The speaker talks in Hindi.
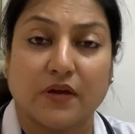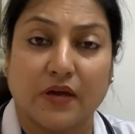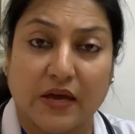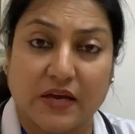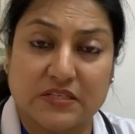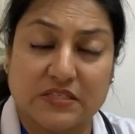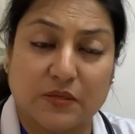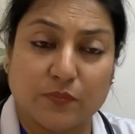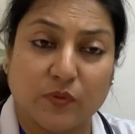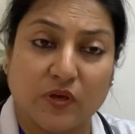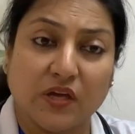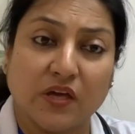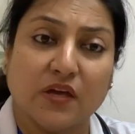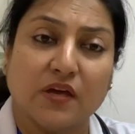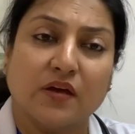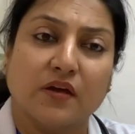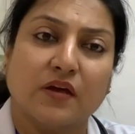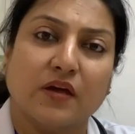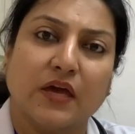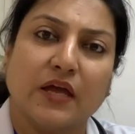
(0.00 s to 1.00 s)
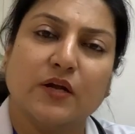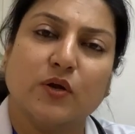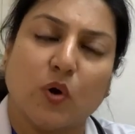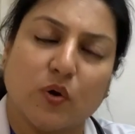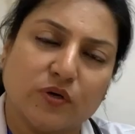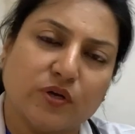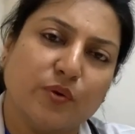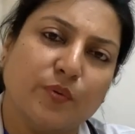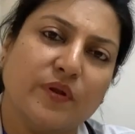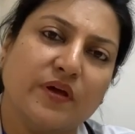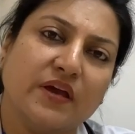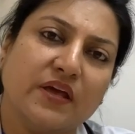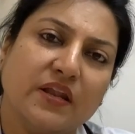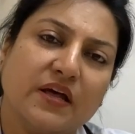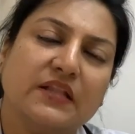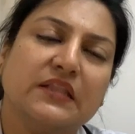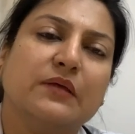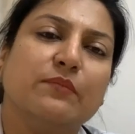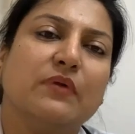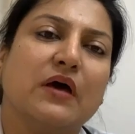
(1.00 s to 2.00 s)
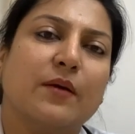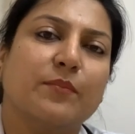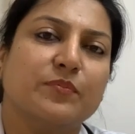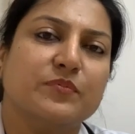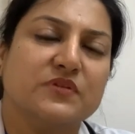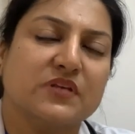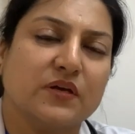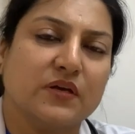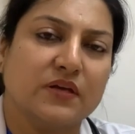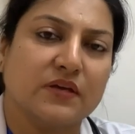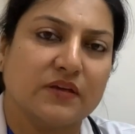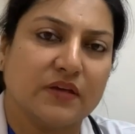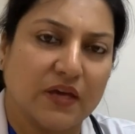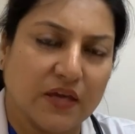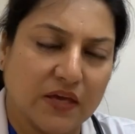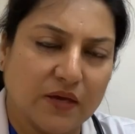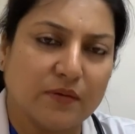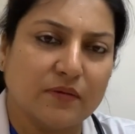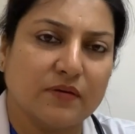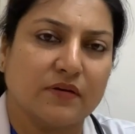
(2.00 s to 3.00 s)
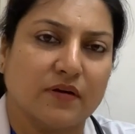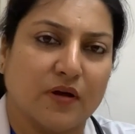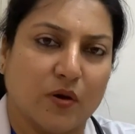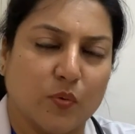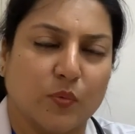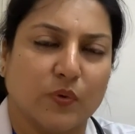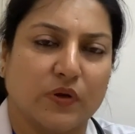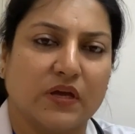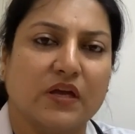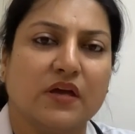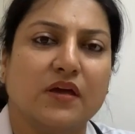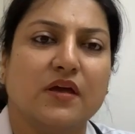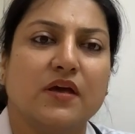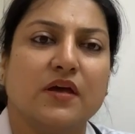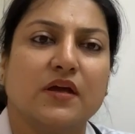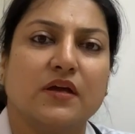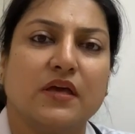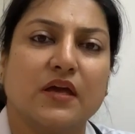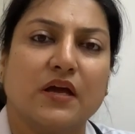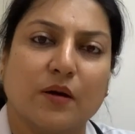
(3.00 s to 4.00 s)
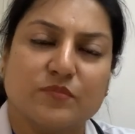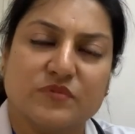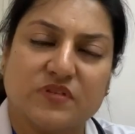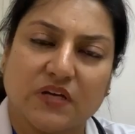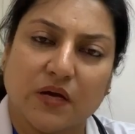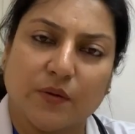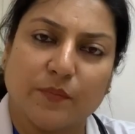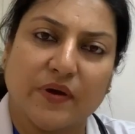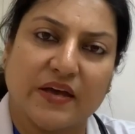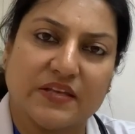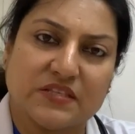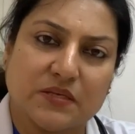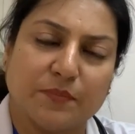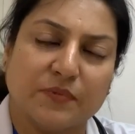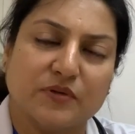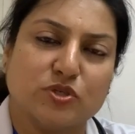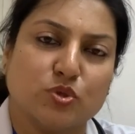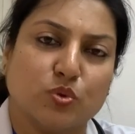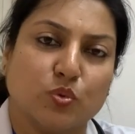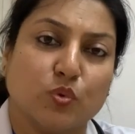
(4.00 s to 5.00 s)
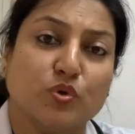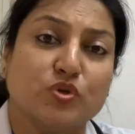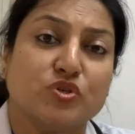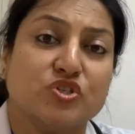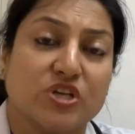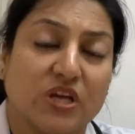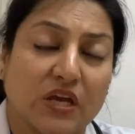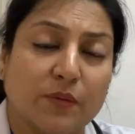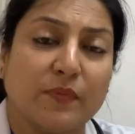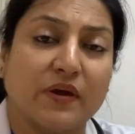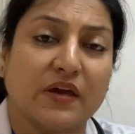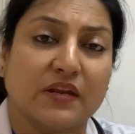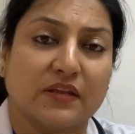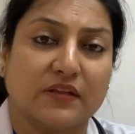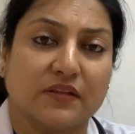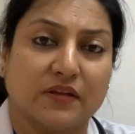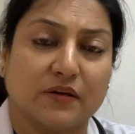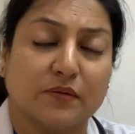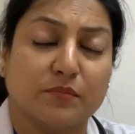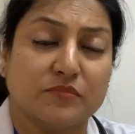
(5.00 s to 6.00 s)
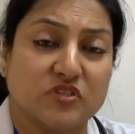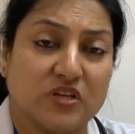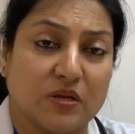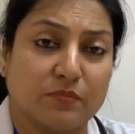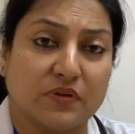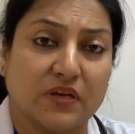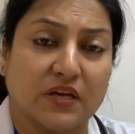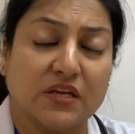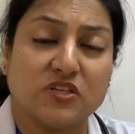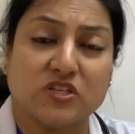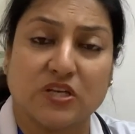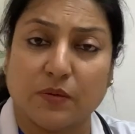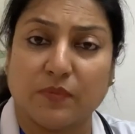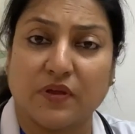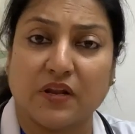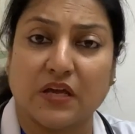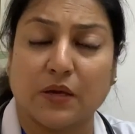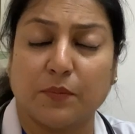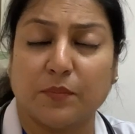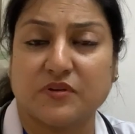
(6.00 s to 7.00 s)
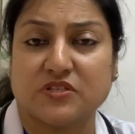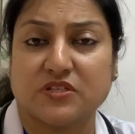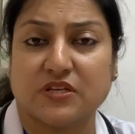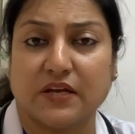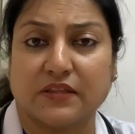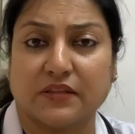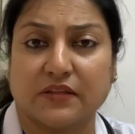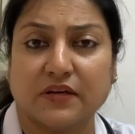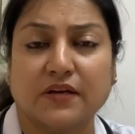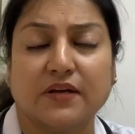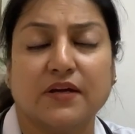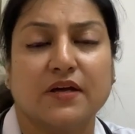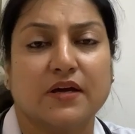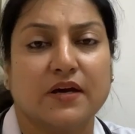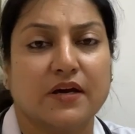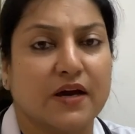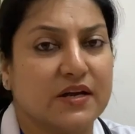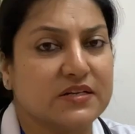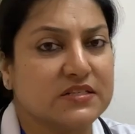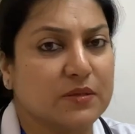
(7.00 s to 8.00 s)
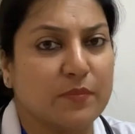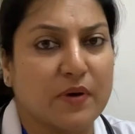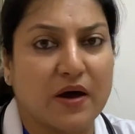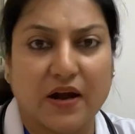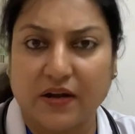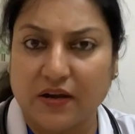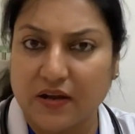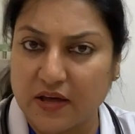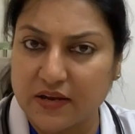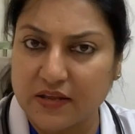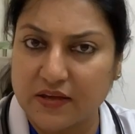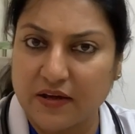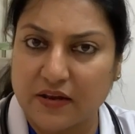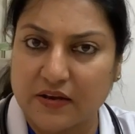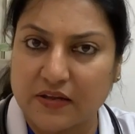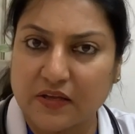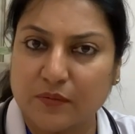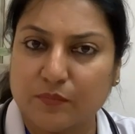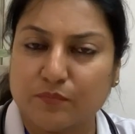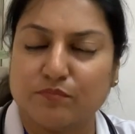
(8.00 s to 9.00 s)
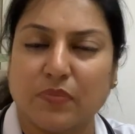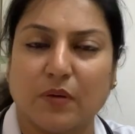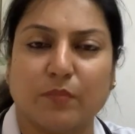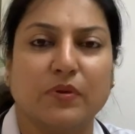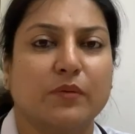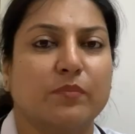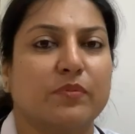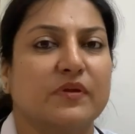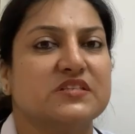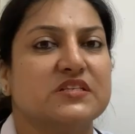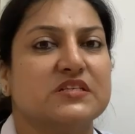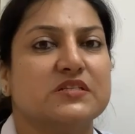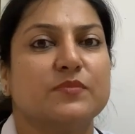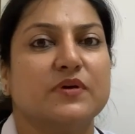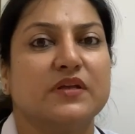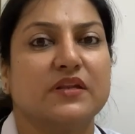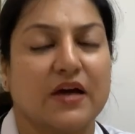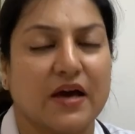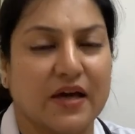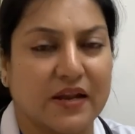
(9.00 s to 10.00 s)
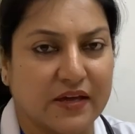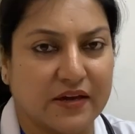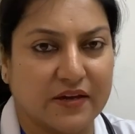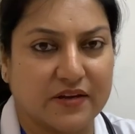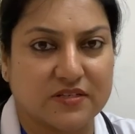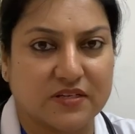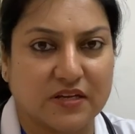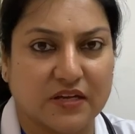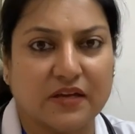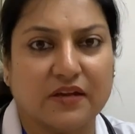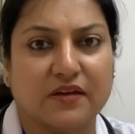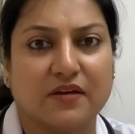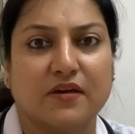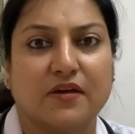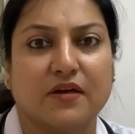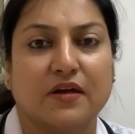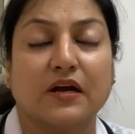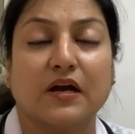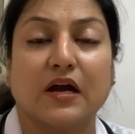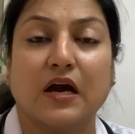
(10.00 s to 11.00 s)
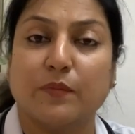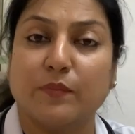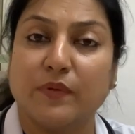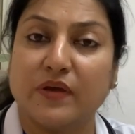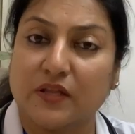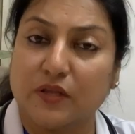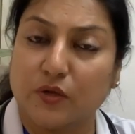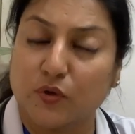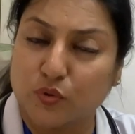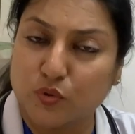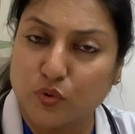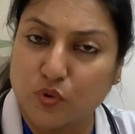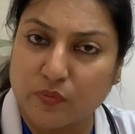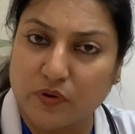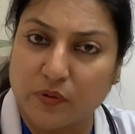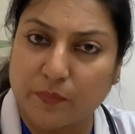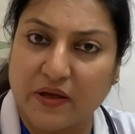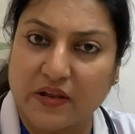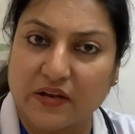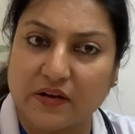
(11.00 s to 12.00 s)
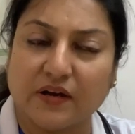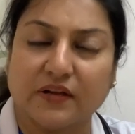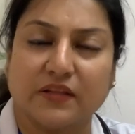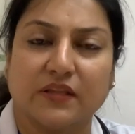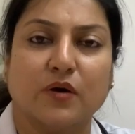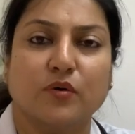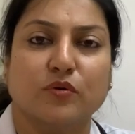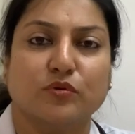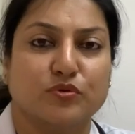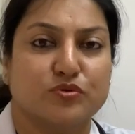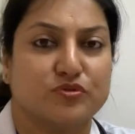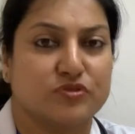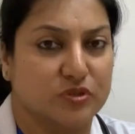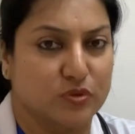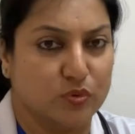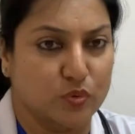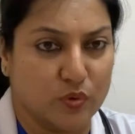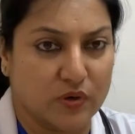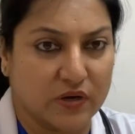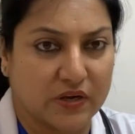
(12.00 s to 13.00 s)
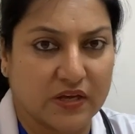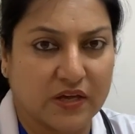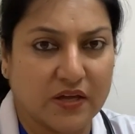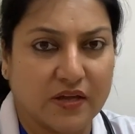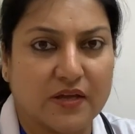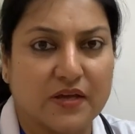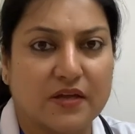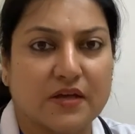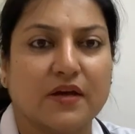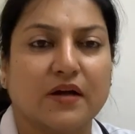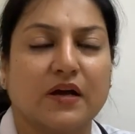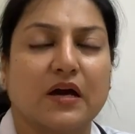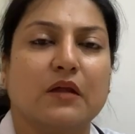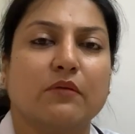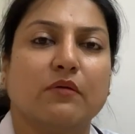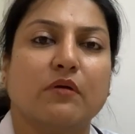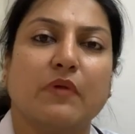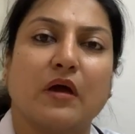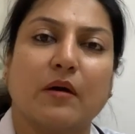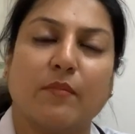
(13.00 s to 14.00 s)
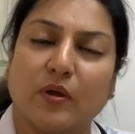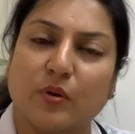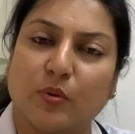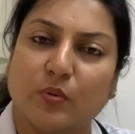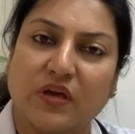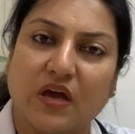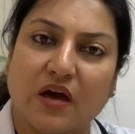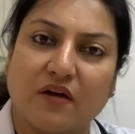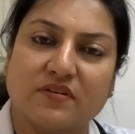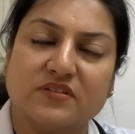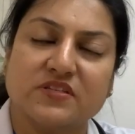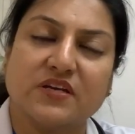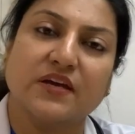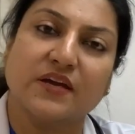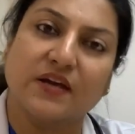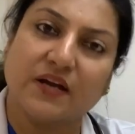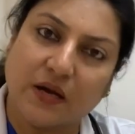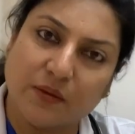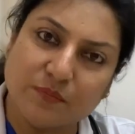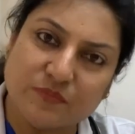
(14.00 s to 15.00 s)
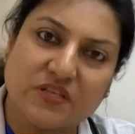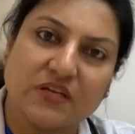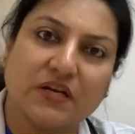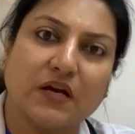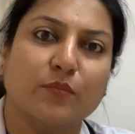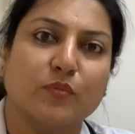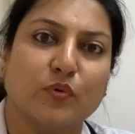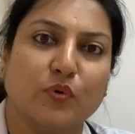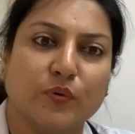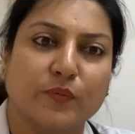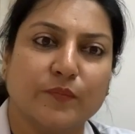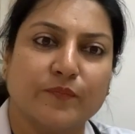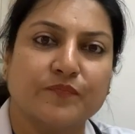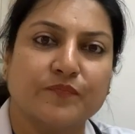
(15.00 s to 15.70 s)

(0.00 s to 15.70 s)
ऐसे में एक डॉक्टर होने के नाते मैं आपसे यही कहूँगी कि कम से कम ऐसे बच्चों को छः महीने तक जन्म के छः महीने के पश्चात तक घर से बाहर ना निकालें पब्लिक प्लेसेस में ना लेकर जाएं घर में यदि कोई धूम्रपान करता हो तो उससे दूर रखें घर में मेहमानों की आवाजाही कम से कम हो